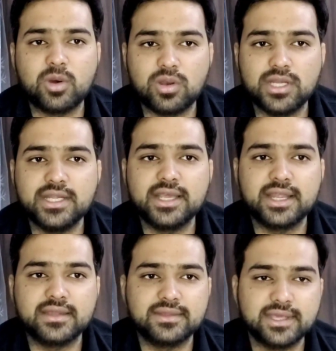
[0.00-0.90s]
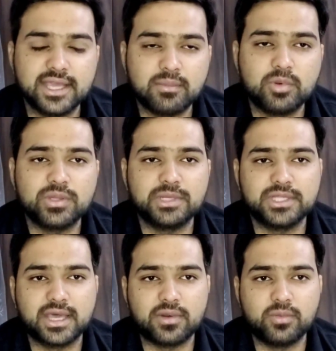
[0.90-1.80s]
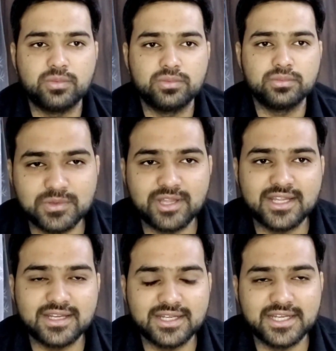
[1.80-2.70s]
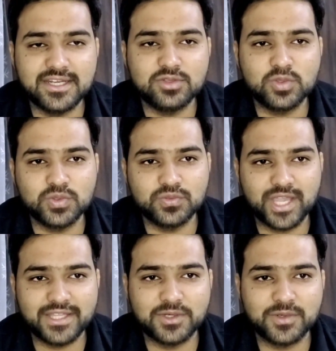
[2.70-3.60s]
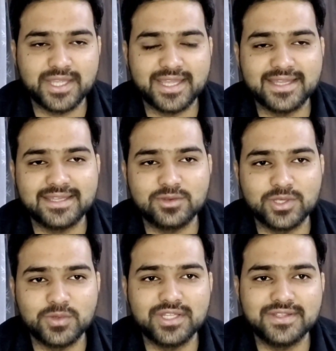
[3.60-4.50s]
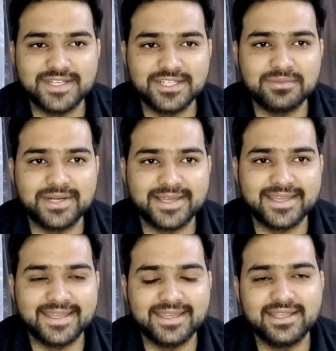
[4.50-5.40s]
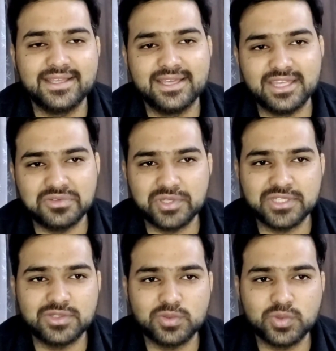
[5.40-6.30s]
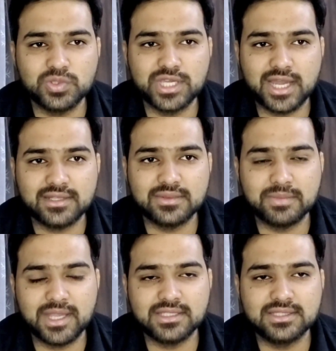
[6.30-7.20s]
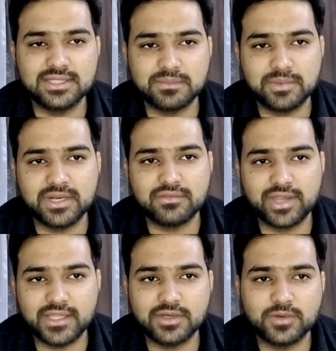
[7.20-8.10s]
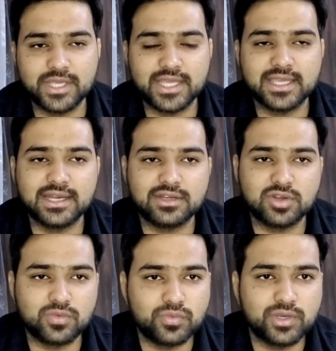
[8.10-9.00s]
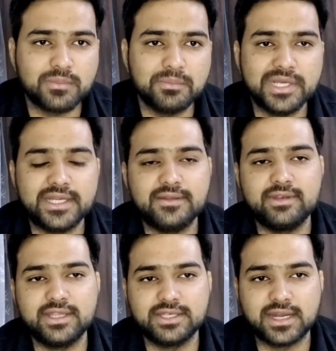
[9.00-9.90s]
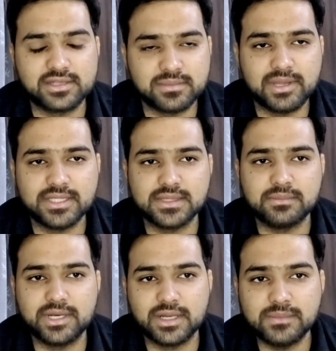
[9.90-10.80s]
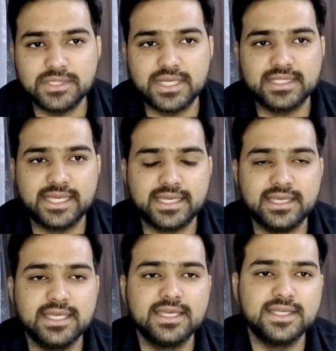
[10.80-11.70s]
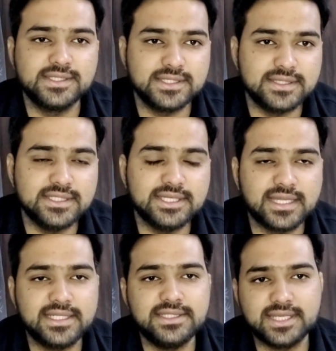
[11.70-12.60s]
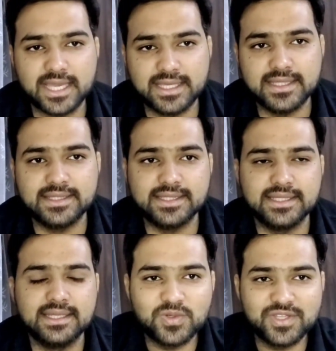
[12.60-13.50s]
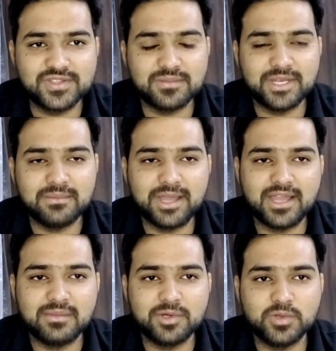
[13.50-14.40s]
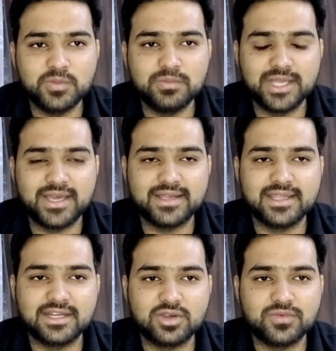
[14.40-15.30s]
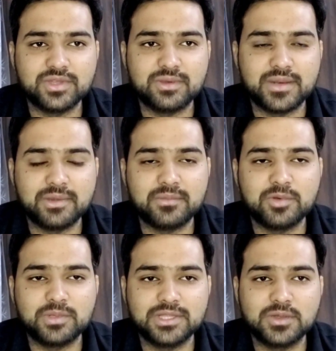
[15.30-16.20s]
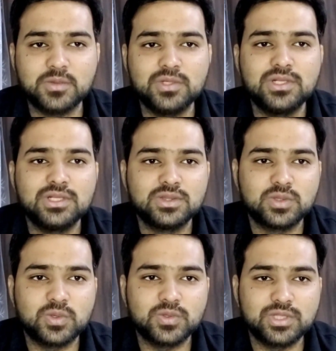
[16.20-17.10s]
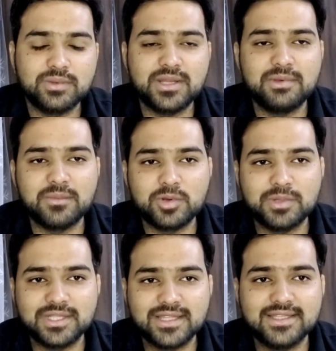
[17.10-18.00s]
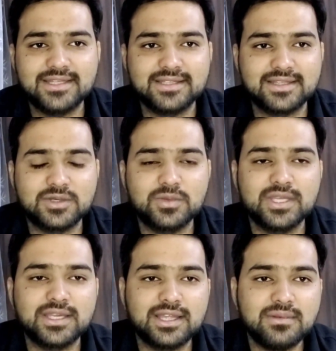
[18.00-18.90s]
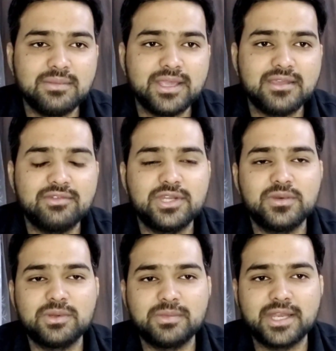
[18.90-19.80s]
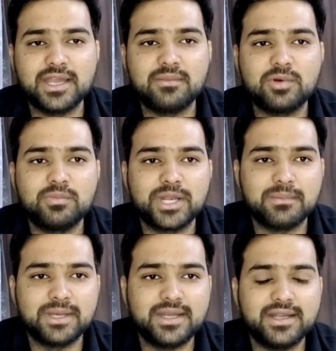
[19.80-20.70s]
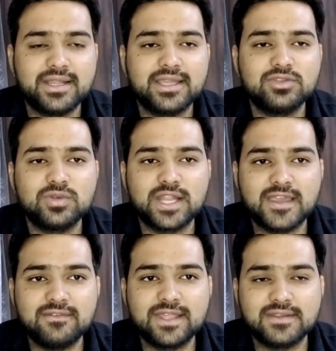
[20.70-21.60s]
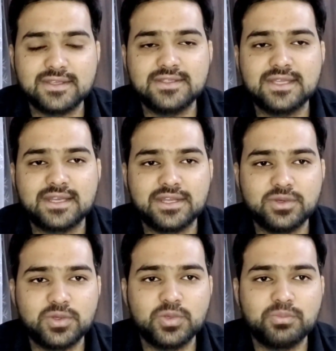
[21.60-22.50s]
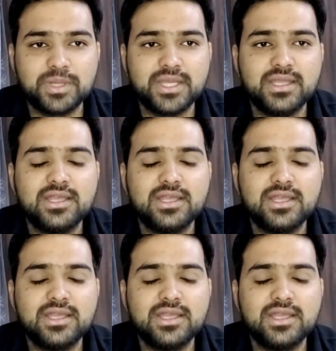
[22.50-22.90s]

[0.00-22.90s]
मैं ऑल इंडिया रैंक से ही आपको ये बता रहा हूँ यूपी वाले कैंडिडेट्स को कुछ फ़ायदा हो गया है क्योंकि उनकी सीट्स बढ़ गई है इस वजह से उनको चार से पाँच नंबर का फ़ायदा हो गया है कि कट ऑफ कंपेरेटिवली चार से पाँच नंबर कम चली जाएगी जितनी जानी चाहिए थी तो इससे पहले मैं आगे बढ़ूँ बिहार की कट ऑफ्स के बारे में आपको बताऊँ तो उससे पहले मैं आपको बता देना चाहता हूँ कि कल मैं के वीडियो में मैंने आपको प्रेपलेडर के जो लाइव सेशन चल रहे हैं यूट्यूब पे